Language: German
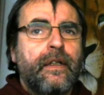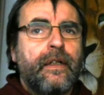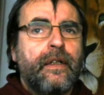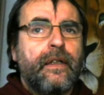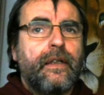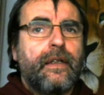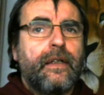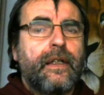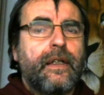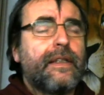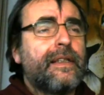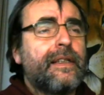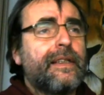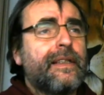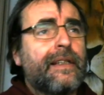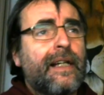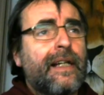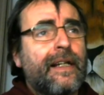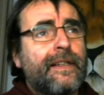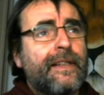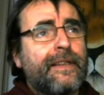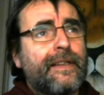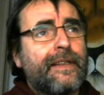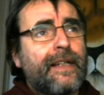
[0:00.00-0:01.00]
dass es
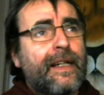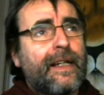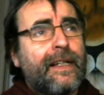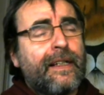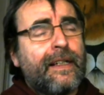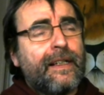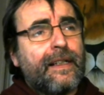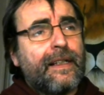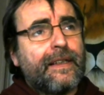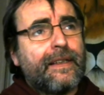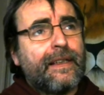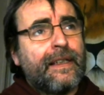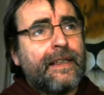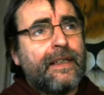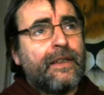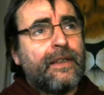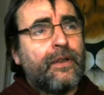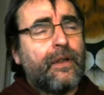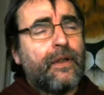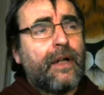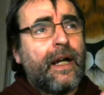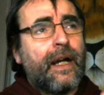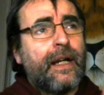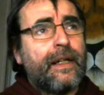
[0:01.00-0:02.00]
kann sein, dass ich
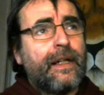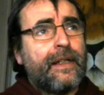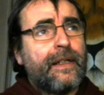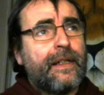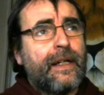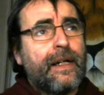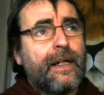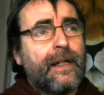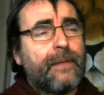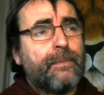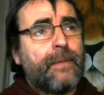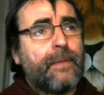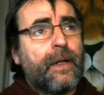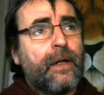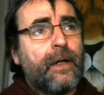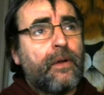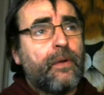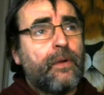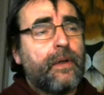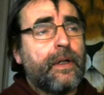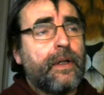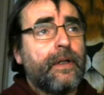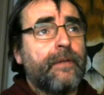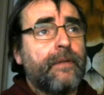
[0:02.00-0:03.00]
noch einen Tag
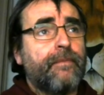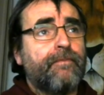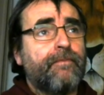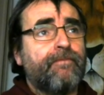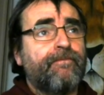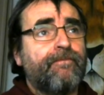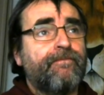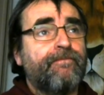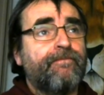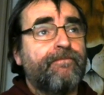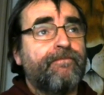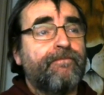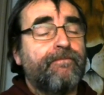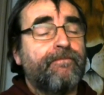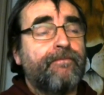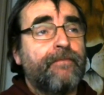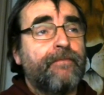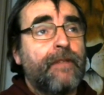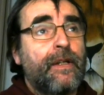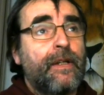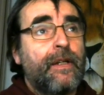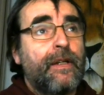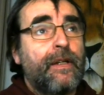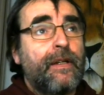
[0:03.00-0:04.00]
brauche,
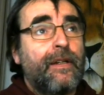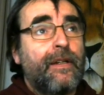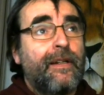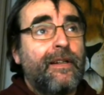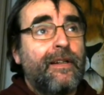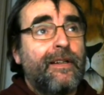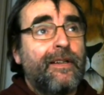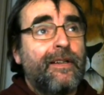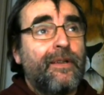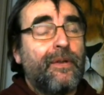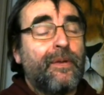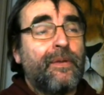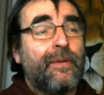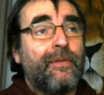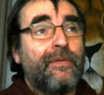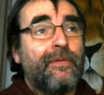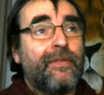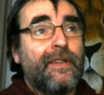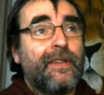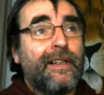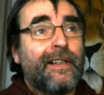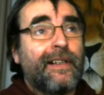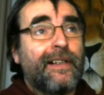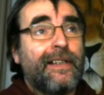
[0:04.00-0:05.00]
um
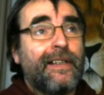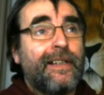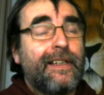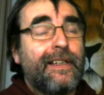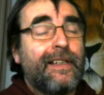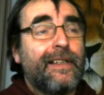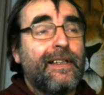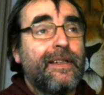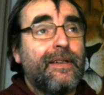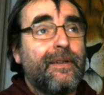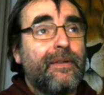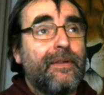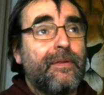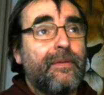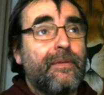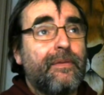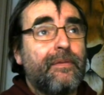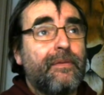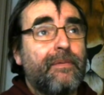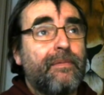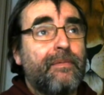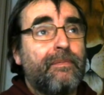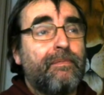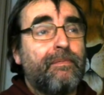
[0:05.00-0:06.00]
wirklich
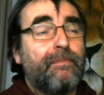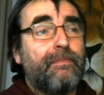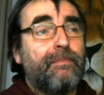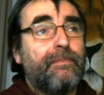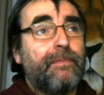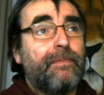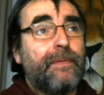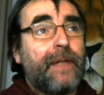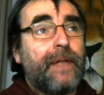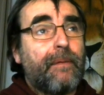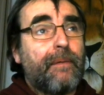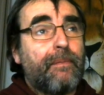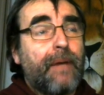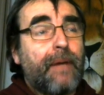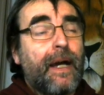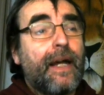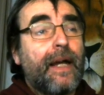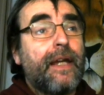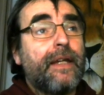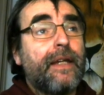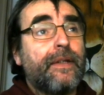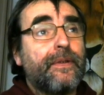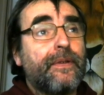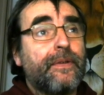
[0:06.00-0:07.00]

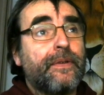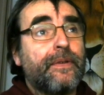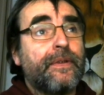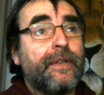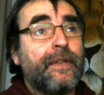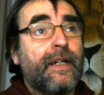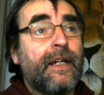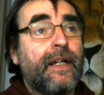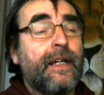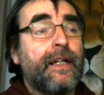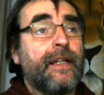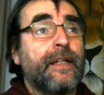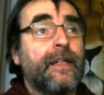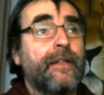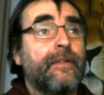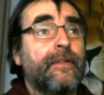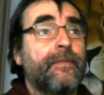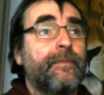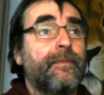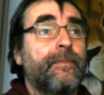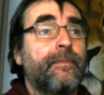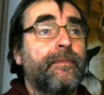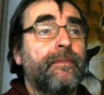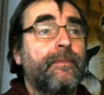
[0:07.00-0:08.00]
dabei zu sein.
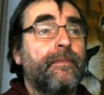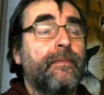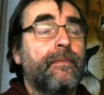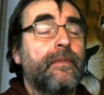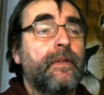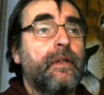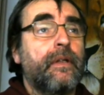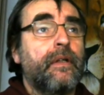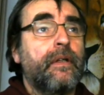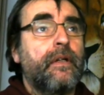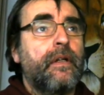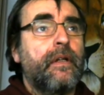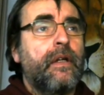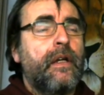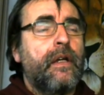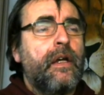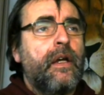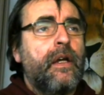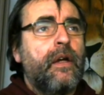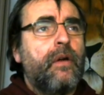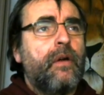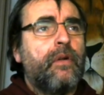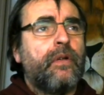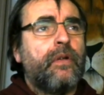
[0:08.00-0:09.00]

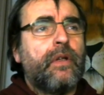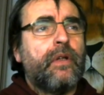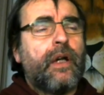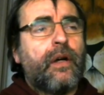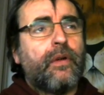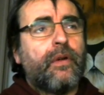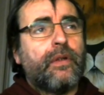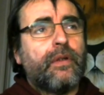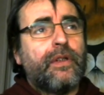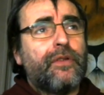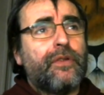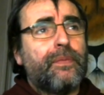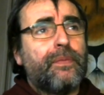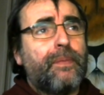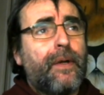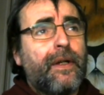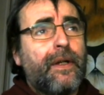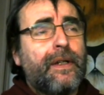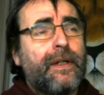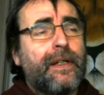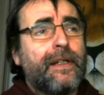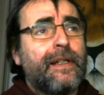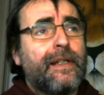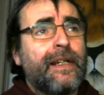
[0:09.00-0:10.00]
Und auch die
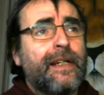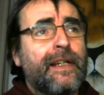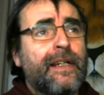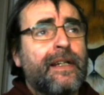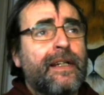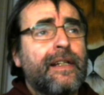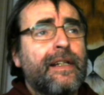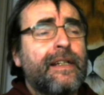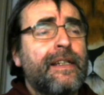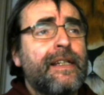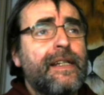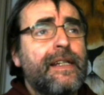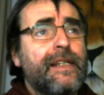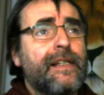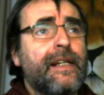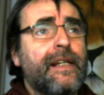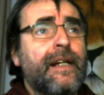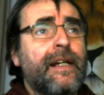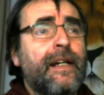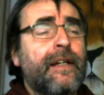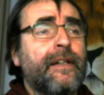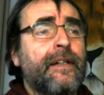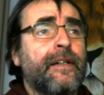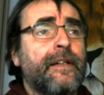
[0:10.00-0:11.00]
Spötter denken nicht
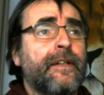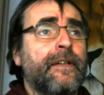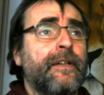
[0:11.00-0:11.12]
dran.